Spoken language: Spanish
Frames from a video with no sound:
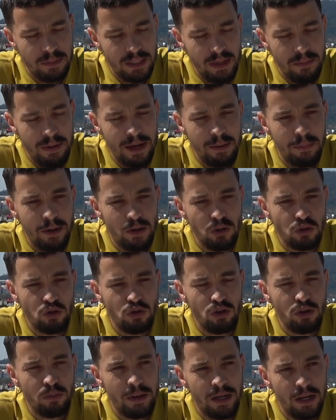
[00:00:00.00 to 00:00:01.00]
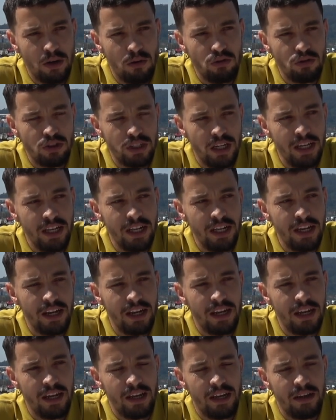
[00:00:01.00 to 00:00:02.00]
de para nosotros para conseguir
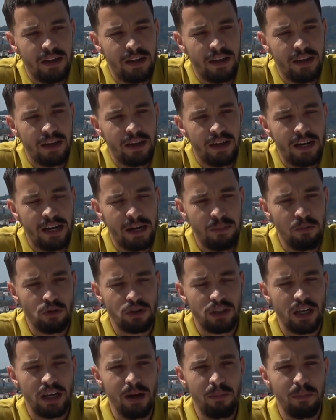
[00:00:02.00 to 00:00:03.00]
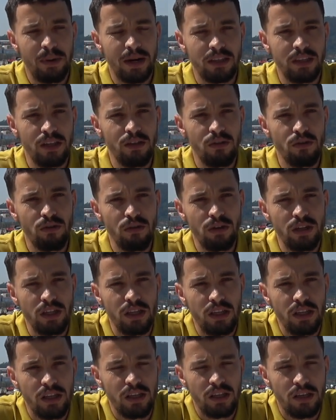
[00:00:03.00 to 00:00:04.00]
eh, remontar el partido
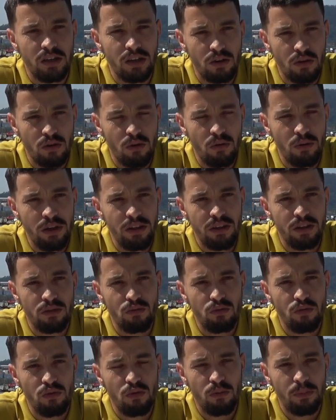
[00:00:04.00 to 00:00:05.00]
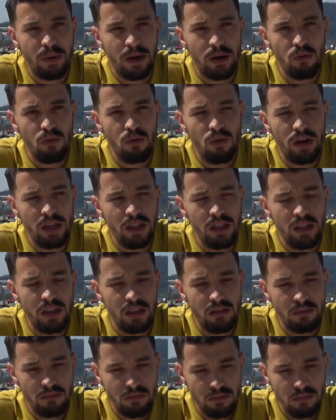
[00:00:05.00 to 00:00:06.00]
y como dices tú, Parrulo ahí
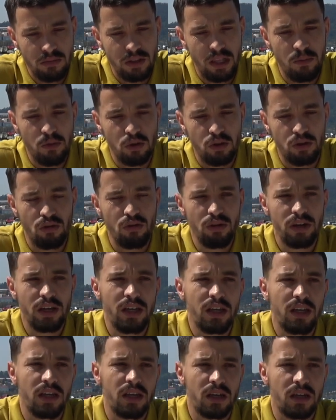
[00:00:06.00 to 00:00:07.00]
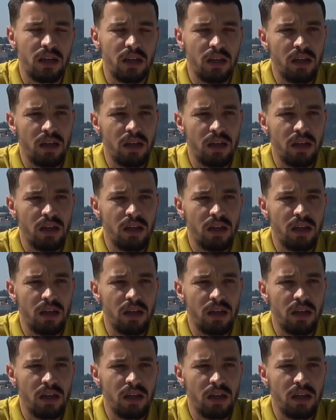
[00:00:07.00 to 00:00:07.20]
demostró que,